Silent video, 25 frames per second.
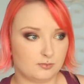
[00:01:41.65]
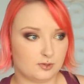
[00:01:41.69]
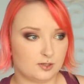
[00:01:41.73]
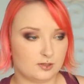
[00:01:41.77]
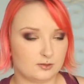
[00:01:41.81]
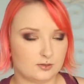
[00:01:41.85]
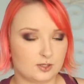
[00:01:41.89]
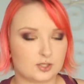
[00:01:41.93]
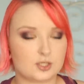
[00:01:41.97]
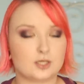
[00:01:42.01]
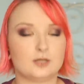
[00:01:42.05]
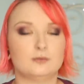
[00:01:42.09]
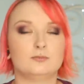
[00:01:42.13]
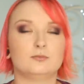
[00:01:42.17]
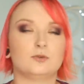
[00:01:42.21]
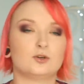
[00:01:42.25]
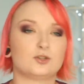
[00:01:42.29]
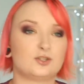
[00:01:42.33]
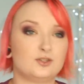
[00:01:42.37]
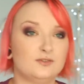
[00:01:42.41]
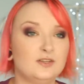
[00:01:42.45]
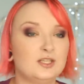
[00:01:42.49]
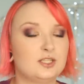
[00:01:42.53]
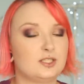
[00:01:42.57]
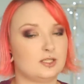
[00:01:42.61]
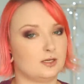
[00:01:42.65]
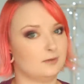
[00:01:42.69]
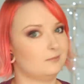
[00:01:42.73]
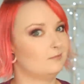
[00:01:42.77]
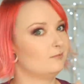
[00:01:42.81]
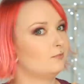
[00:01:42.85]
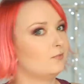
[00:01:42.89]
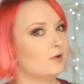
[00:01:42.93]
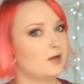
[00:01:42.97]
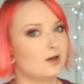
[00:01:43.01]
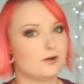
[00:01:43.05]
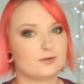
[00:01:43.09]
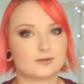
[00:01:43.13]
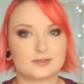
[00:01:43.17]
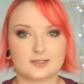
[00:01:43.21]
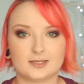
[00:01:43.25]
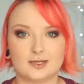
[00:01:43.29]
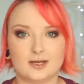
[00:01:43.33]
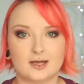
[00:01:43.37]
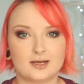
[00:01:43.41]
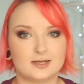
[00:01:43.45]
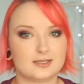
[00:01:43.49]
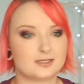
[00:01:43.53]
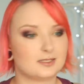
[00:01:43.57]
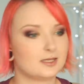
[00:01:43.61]
e, znaczy oczywiście moja
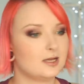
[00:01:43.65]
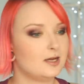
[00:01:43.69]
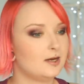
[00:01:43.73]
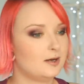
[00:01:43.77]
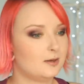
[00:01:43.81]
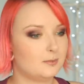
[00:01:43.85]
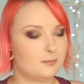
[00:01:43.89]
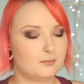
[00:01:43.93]
ocena jest